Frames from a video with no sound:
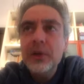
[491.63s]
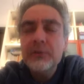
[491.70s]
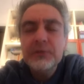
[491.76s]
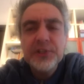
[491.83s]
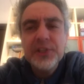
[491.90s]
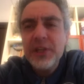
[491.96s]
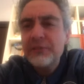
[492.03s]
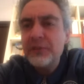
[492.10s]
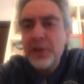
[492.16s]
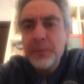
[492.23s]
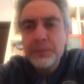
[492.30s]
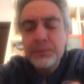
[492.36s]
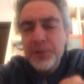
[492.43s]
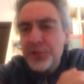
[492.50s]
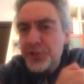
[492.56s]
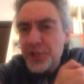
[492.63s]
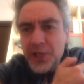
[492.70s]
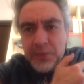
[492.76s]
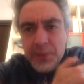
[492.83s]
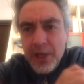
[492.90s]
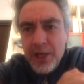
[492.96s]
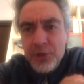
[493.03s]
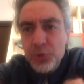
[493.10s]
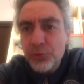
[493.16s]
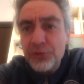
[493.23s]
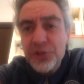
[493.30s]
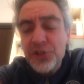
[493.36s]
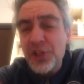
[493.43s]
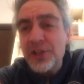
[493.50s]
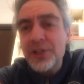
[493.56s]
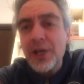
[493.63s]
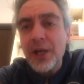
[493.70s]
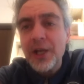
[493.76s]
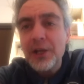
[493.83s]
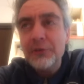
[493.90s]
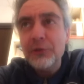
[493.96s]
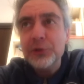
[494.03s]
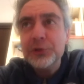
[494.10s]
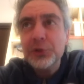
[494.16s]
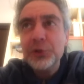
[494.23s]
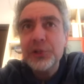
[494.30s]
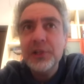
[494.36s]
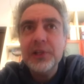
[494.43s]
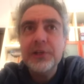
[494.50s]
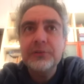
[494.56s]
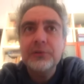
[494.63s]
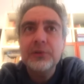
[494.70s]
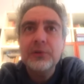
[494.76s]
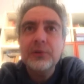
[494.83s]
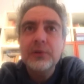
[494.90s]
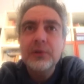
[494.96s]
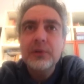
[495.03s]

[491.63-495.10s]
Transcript: Vi serve in PC, ma è sufficiente anche il vostro telefono.